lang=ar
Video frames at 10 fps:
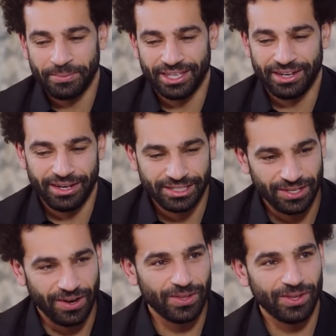عامة
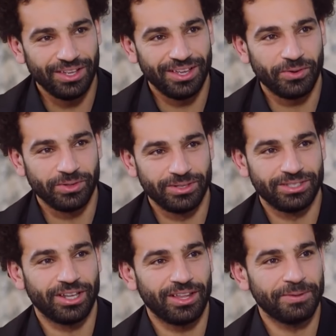سلطة
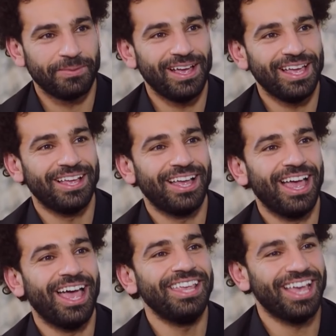اكل سلطة معاها
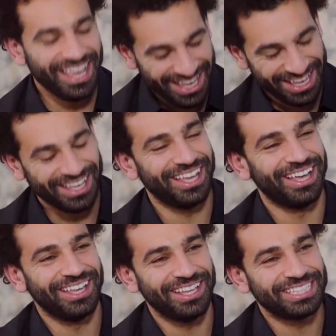اي حاجة
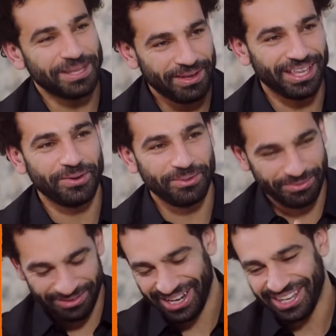سمك
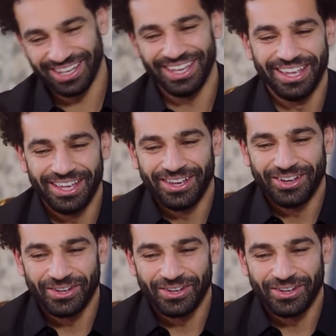او فراخ ايوه